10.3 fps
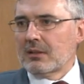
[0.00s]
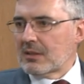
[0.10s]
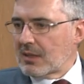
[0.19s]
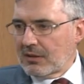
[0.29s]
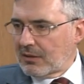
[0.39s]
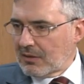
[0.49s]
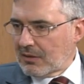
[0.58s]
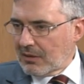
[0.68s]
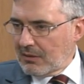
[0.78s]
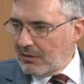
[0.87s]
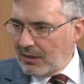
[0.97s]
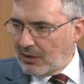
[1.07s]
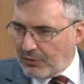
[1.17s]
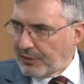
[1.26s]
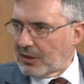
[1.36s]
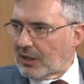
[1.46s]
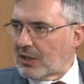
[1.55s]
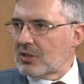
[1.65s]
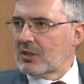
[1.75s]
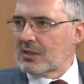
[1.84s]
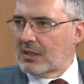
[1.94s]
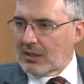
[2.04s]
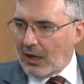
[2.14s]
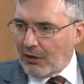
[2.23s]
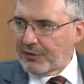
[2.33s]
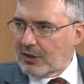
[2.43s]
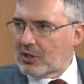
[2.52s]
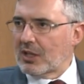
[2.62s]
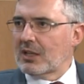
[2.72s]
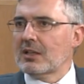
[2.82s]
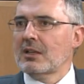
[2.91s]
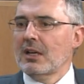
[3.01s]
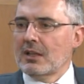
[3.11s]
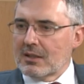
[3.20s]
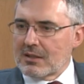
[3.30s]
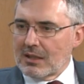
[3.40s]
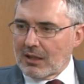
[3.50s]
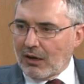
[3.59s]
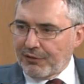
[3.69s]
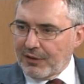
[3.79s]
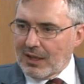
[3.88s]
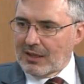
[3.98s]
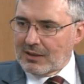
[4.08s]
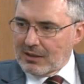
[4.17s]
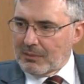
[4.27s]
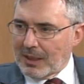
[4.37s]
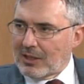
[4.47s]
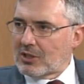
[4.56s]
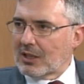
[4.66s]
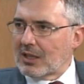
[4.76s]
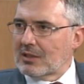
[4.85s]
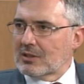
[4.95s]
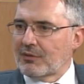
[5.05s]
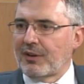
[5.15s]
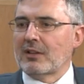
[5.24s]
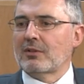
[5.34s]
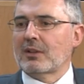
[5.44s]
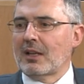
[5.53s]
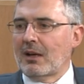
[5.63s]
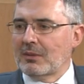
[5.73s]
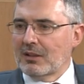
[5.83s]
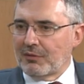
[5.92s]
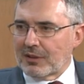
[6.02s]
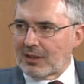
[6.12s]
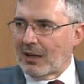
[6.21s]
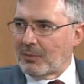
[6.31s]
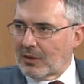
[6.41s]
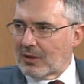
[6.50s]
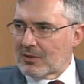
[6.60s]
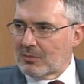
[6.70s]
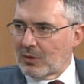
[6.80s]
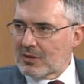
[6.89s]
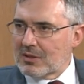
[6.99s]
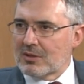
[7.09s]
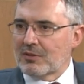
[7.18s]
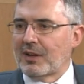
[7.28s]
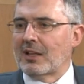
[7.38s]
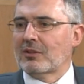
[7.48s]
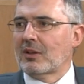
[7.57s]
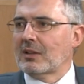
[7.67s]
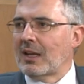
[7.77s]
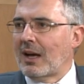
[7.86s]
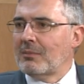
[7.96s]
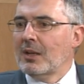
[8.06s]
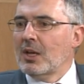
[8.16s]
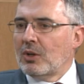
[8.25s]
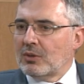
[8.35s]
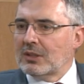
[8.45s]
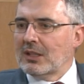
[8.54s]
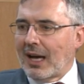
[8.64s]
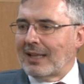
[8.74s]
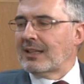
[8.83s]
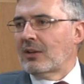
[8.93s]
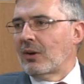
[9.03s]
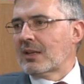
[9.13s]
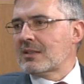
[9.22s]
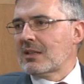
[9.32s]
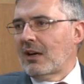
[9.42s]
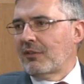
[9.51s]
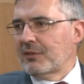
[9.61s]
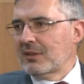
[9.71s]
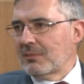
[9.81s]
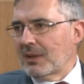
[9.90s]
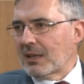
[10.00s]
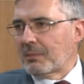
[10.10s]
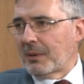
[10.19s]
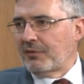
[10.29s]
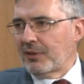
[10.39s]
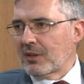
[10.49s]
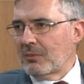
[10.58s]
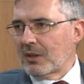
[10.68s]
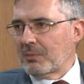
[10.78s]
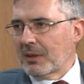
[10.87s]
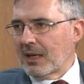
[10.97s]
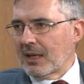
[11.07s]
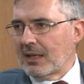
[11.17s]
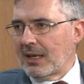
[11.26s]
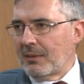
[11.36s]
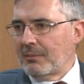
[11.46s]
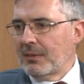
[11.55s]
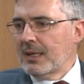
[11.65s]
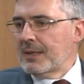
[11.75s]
Das gilt nicht nur für die Deutschen, das gilt auch für die Tschechen, das gilt auch für jene, die die Benesch-Dekrete zu verantworten haben, die die Vertreibungen aus dem Osten zu verantworten haben und die andernorts auf diesem Erdball Völkermord begangen haben.